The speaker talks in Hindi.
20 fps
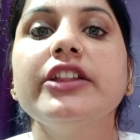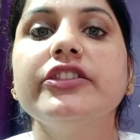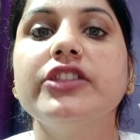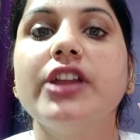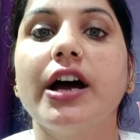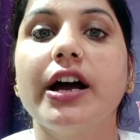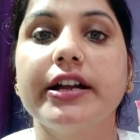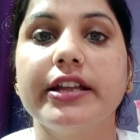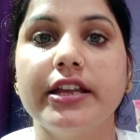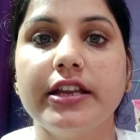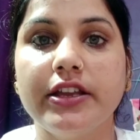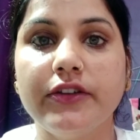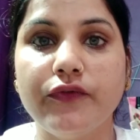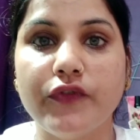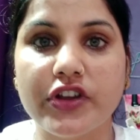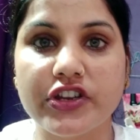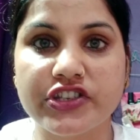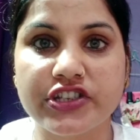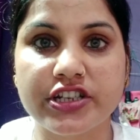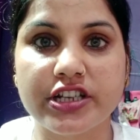धागे की
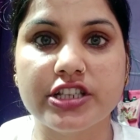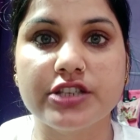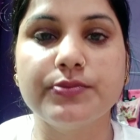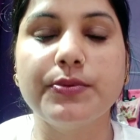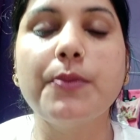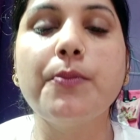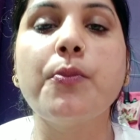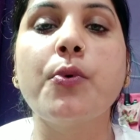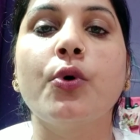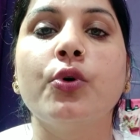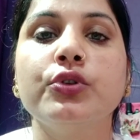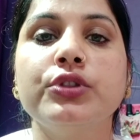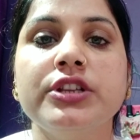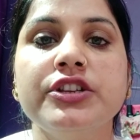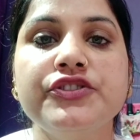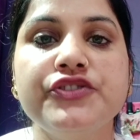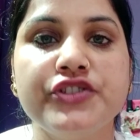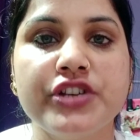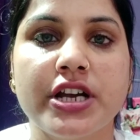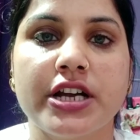वेस्टेज भी बहुत
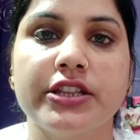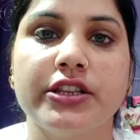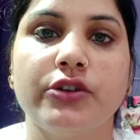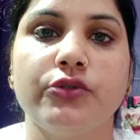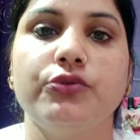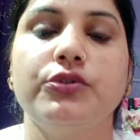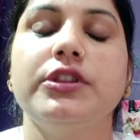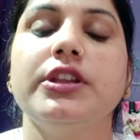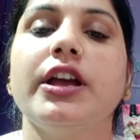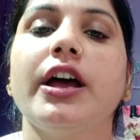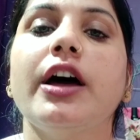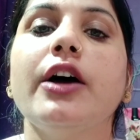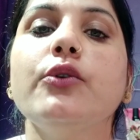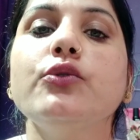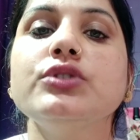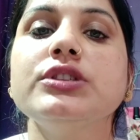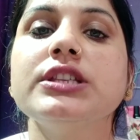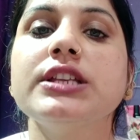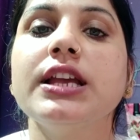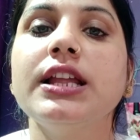ही ज़्यादा होती है
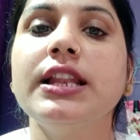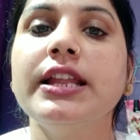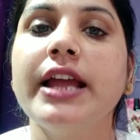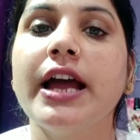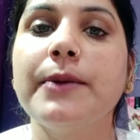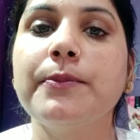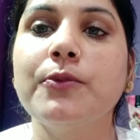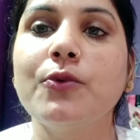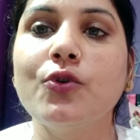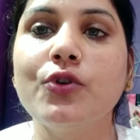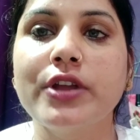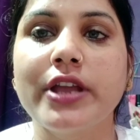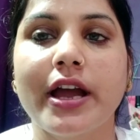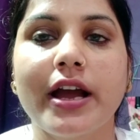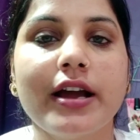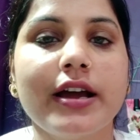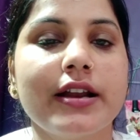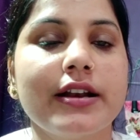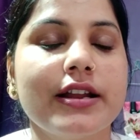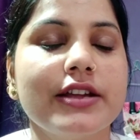उसके लिए आपको क्या
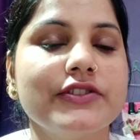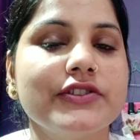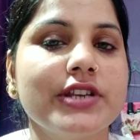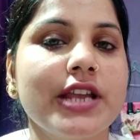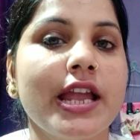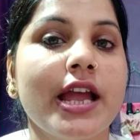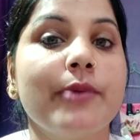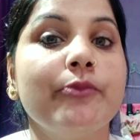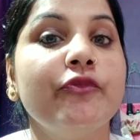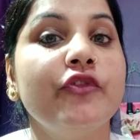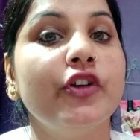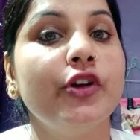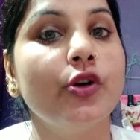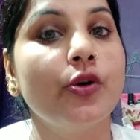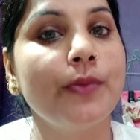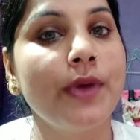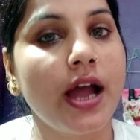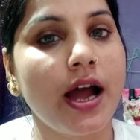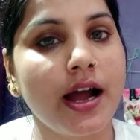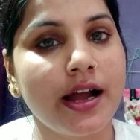करना चाहिए हम वीडियो
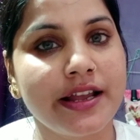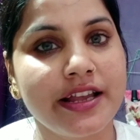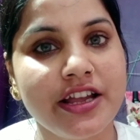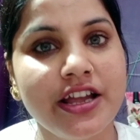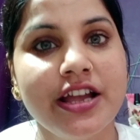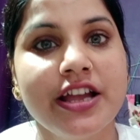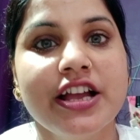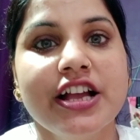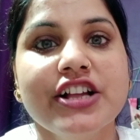में आगे